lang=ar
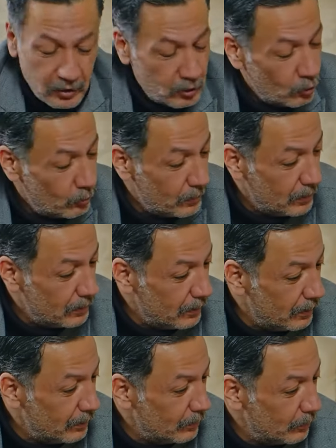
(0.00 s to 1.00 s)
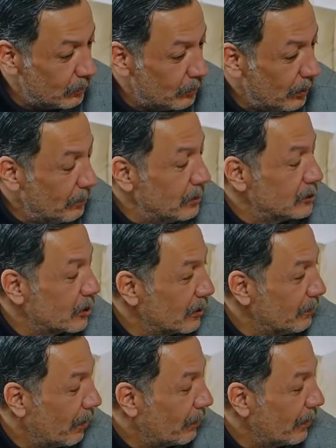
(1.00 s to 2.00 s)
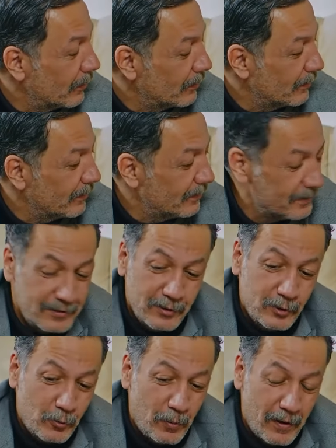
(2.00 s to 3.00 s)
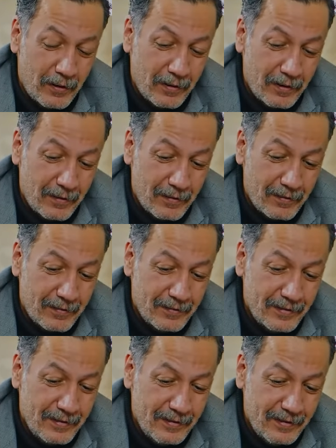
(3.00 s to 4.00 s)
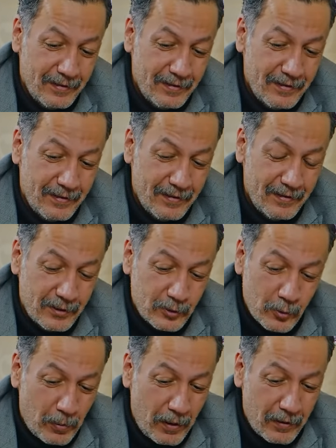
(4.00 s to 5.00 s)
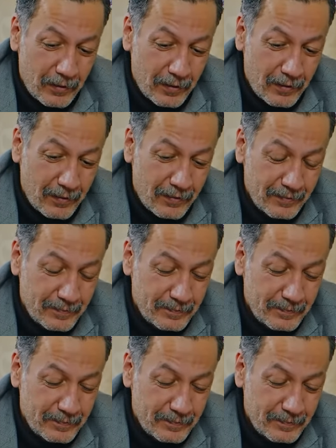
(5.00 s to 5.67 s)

ايده بايدي ونعمل شغل مع بعض سبحان الله سبحان الله